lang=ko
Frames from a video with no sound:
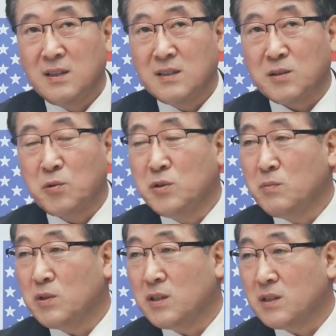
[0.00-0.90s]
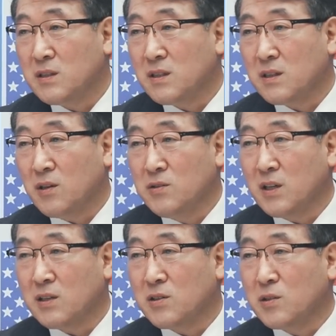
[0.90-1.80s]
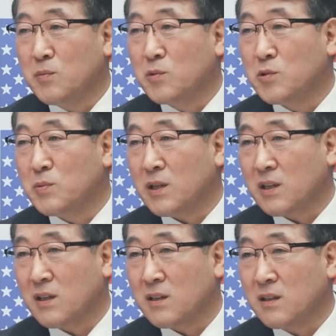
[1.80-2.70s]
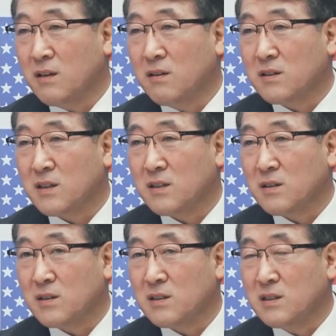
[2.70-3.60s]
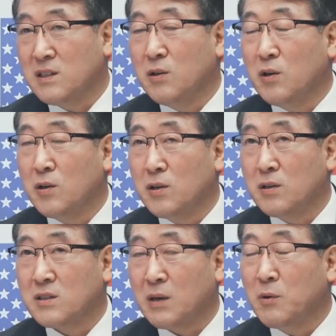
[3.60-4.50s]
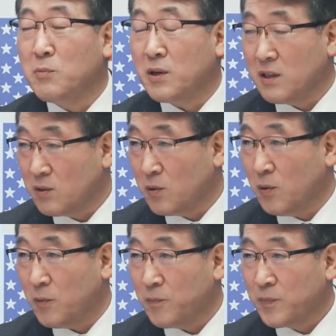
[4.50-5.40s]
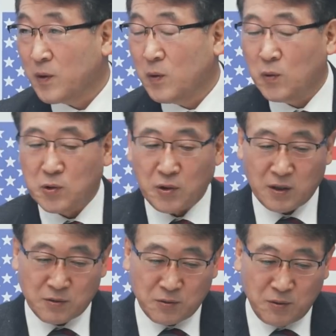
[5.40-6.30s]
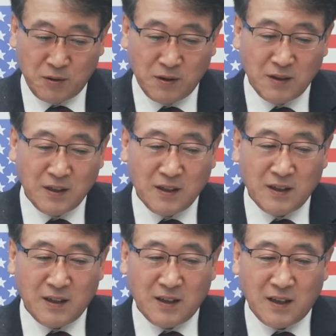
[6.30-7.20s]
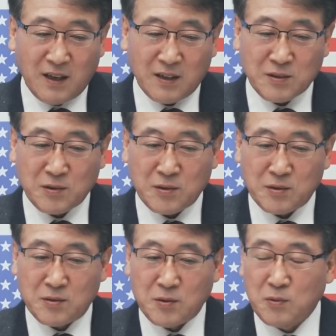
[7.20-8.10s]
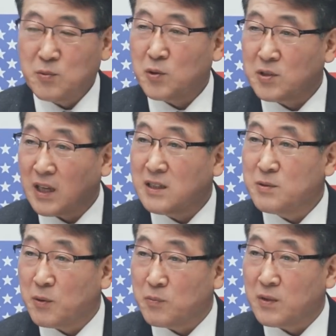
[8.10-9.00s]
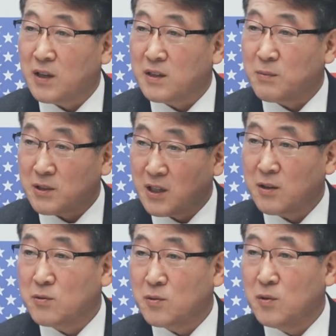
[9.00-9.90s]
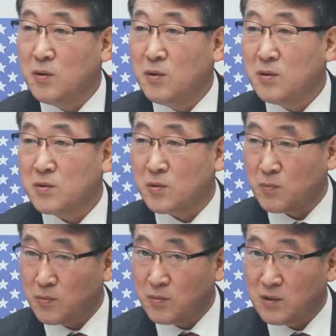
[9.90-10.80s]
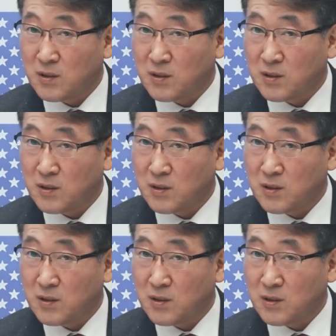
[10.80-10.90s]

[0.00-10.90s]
이제 손님들이 이제 현장에서 이런 모습이 나타난는데요 그러니까 2월, 3월만 해도 예. 오셔가지고 아주 조금 더 싼 집 없냐 이렇게 막 찾고 좀